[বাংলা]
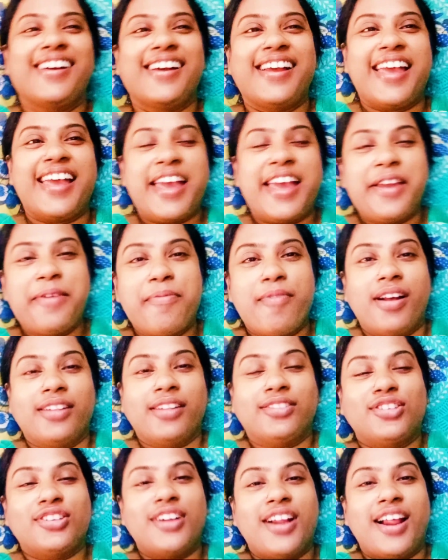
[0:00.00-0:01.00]
এই মাত্র
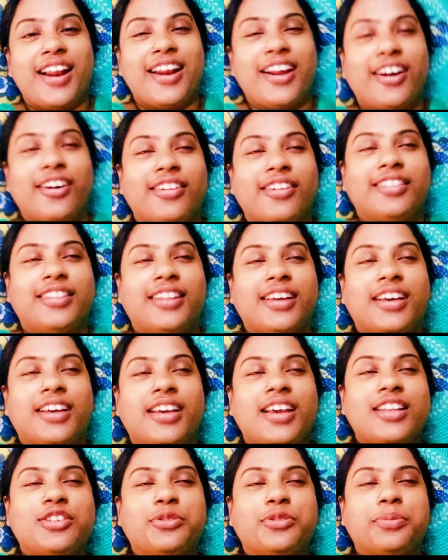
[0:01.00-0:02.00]
রান্নাঘর থেকে
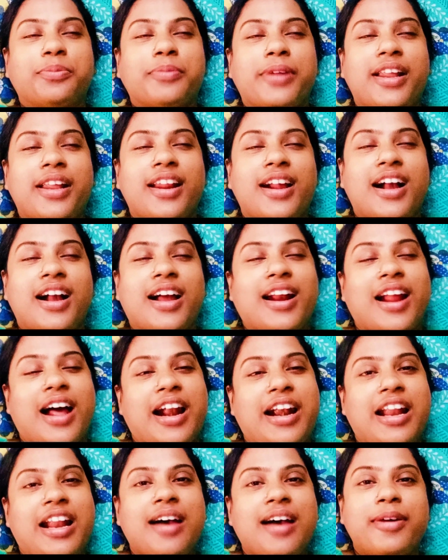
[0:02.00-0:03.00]
মানে রান্না
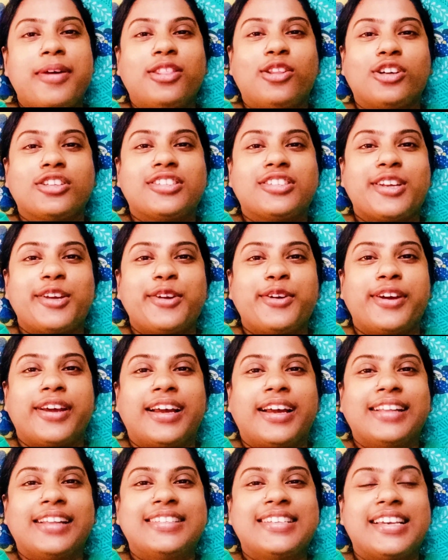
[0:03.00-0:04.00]
আবার দশটায় হয়ে
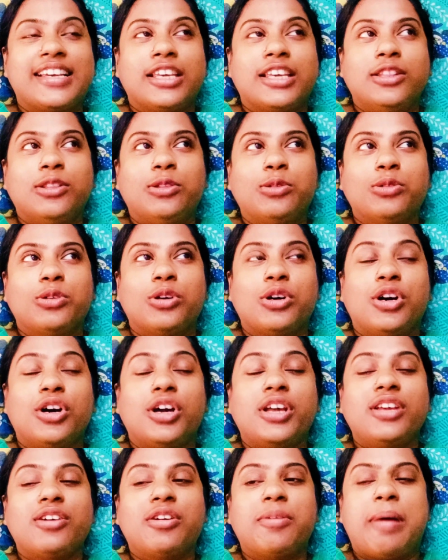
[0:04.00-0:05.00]
গেছে কিন্তু ওই
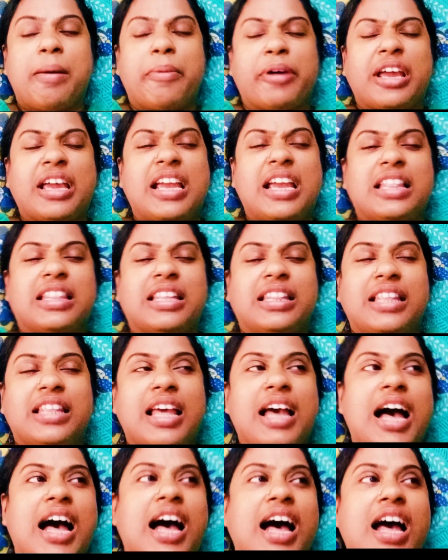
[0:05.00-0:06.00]
ওর বাবাকে খেতে দেয়া
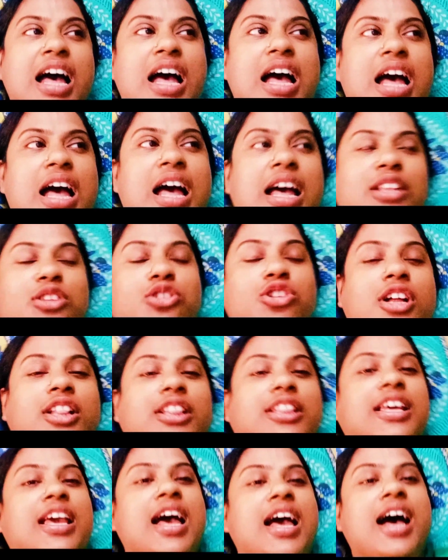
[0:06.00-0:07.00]
জল
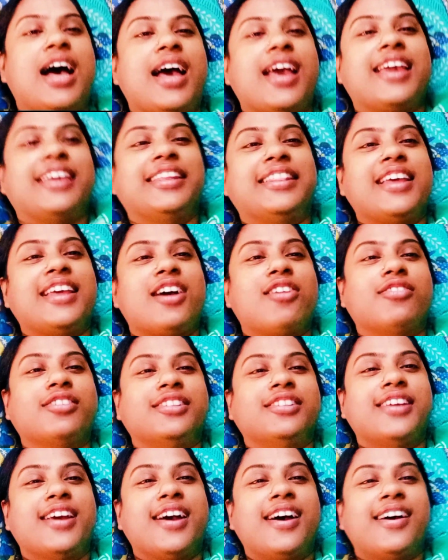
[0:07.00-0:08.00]
দেয়া এই দেয়া ওই
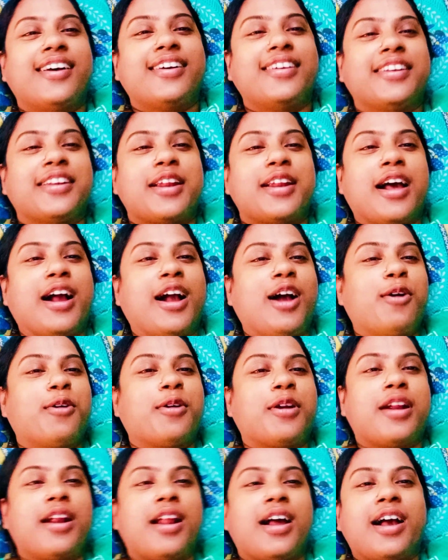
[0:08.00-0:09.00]
দেয়া এটা রাখা ওটা
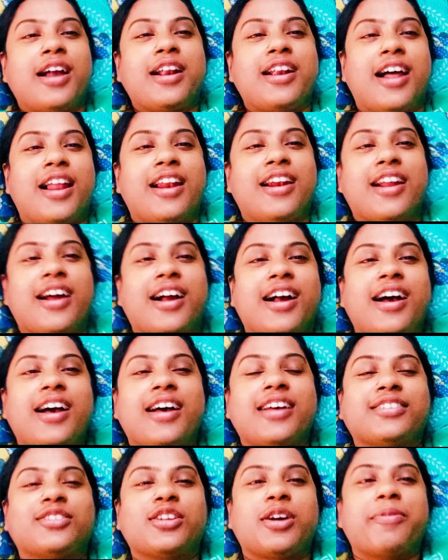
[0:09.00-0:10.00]
রাখা ডাল রাখা
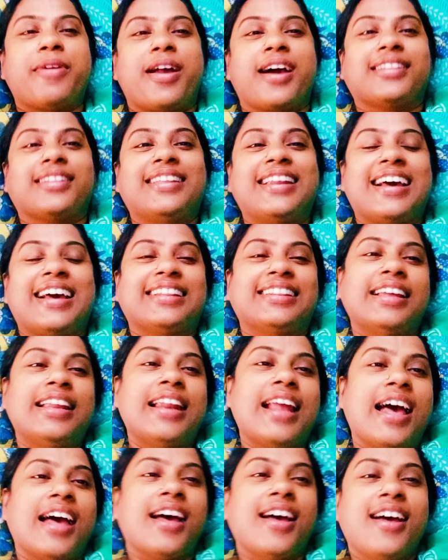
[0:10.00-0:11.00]
সব রাখতে রাখতেই না
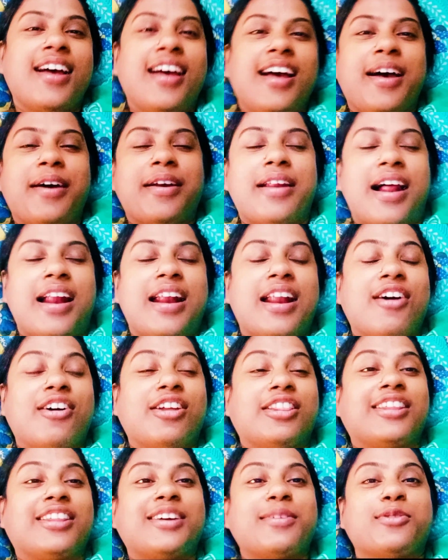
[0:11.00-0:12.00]
রান্নাঘর
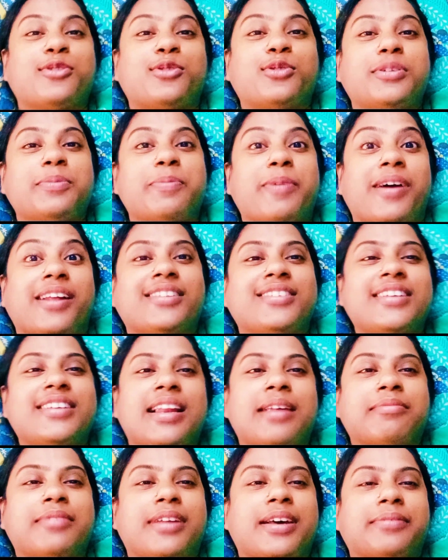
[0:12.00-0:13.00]
থেকে ছুটি পাচ্ছিলাম
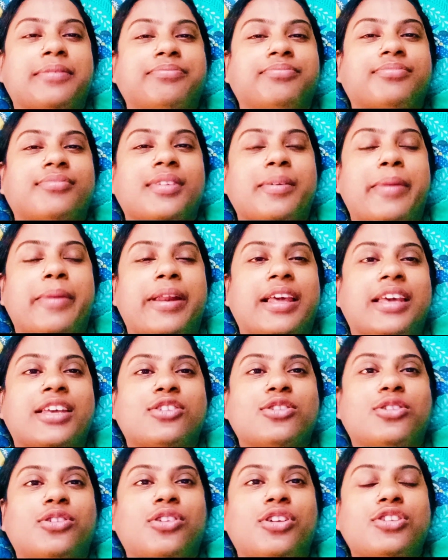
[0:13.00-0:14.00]
না মানে
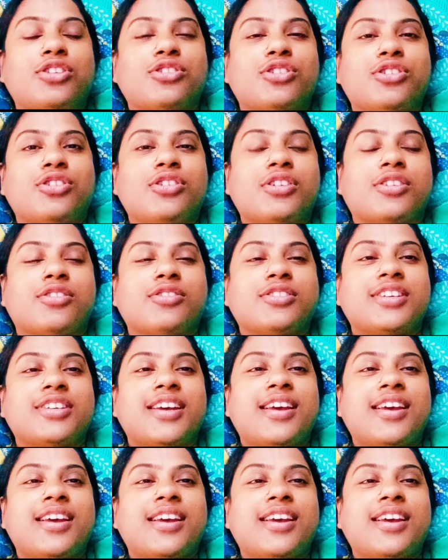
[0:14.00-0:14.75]
কিছুক্ষণের জন্য একটু যে